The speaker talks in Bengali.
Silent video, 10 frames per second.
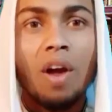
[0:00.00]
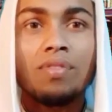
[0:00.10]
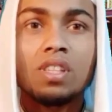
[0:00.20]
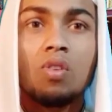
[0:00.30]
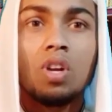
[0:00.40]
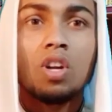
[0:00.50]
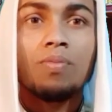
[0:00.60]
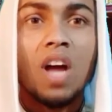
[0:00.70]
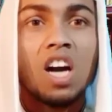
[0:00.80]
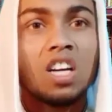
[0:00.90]
হাফেজাহুল্লার
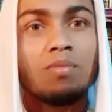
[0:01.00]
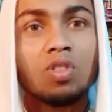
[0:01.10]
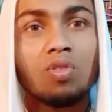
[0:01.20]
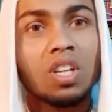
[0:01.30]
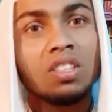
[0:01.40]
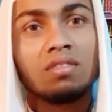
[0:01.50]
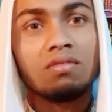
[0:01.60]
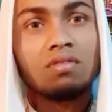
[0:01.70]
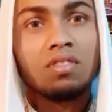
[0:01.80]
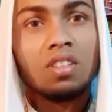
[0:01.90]
উপরে আক্রমণ করেন
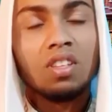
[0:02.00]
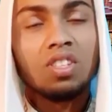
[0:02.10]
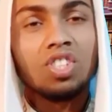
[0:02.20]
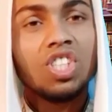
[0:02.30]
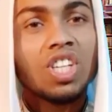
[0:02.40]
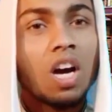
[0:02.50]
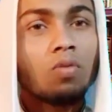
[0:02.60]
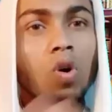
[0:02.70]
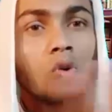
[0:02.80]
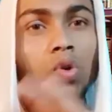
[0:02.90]
জি না
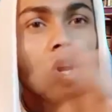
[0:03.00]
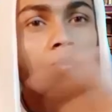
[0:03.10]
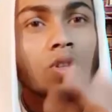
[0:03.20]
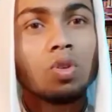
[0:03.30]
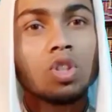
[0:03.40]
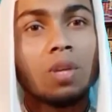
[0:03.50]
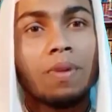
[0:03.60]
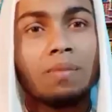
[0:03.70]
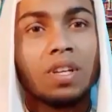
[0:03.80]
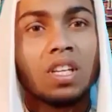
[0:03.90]
কখনোই বন্ধ করতে
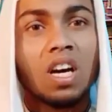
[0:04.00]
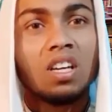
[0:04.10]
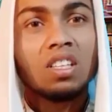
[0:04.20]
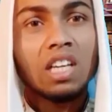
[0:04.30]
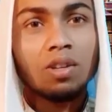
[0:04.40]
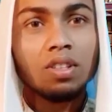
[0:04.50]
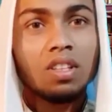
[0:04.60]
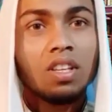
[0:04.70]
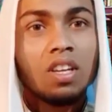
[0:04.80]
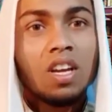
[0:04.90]
পারবেন না কারণ
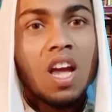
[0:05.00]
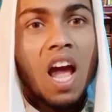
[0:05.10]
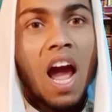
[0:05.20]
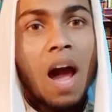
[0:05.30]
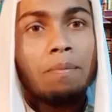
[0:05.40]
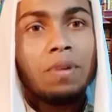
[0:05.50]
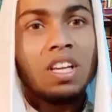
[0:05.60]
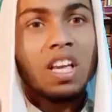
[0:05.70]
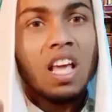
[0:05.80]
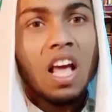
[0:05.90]
আপনি
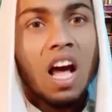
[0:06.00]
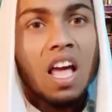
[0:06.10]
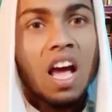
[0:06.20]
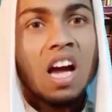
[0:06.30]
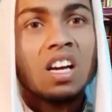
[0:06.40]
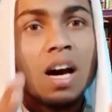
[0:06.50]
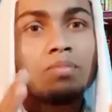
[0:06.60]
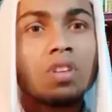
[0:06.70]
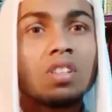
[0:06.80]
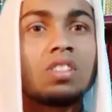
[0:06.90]
এক
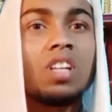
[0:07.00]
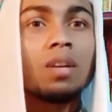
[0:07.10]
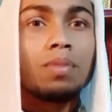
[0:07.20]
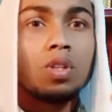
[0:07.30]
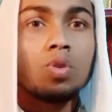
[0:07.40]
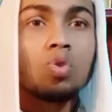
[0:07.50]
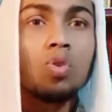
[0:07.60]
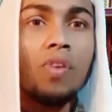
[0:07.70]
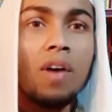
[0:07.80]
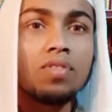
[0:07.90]
আব্দুর রাজ্জাক বিন
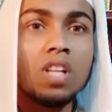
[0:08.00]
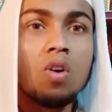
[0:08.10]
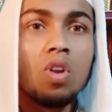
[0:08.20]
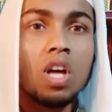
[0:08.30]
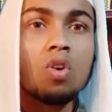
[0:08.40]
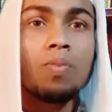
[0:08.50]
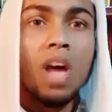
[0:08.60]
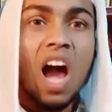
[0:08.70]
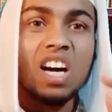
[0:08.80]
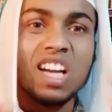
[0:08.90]
ইউসুফ হাফেজাহুল্লার
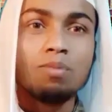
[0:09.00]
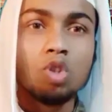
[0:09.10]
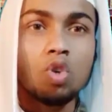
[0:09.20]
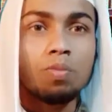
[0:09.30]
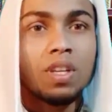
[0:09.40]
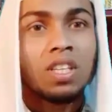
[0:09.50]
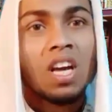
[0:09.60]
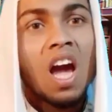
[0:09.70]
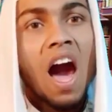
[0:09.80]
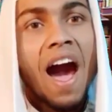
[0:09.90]
উপরে আক্রমণ করবেন
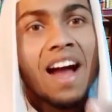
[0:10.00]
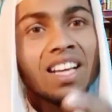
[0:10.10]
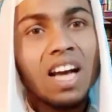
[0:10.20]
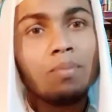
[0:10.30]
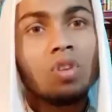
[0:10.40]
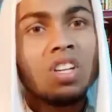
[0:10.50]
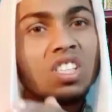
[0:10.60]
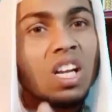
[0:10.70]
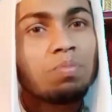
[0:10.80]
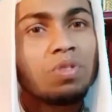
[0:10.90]
আরেক আব্দুর
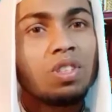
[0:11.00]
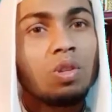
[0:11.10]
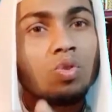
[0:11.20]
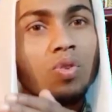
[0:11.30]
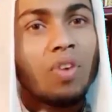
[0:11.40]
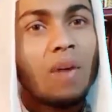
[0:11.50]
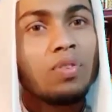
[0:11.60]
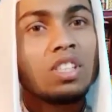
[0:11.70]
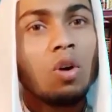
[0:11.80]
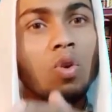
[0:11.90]
রাজ্জাক বিন ইউসুফ
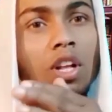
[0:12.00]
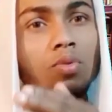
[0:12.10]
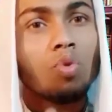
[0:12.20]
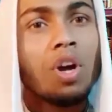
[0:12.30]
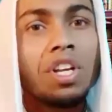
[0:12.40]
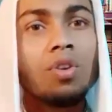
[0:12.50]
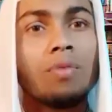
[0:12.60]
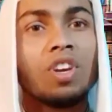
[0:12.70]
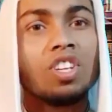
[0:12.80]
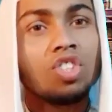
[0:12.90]
হাফেজাহুল্লাহ তৈরি
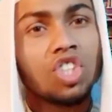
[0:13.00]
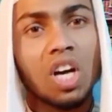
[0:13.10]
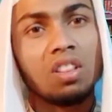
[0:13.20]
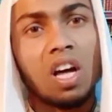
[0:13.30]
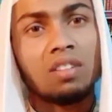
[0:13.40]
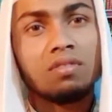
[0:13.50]
হবে ইনশাআল্লাহ